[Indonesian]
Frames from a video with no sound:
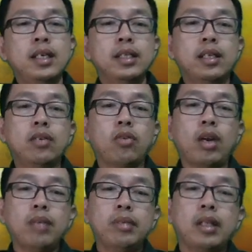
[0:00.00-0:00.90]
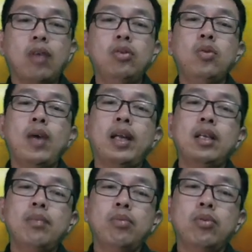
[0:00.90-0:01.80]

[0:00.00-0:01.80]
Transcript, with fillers: Jadi kurang lebih tahun 2000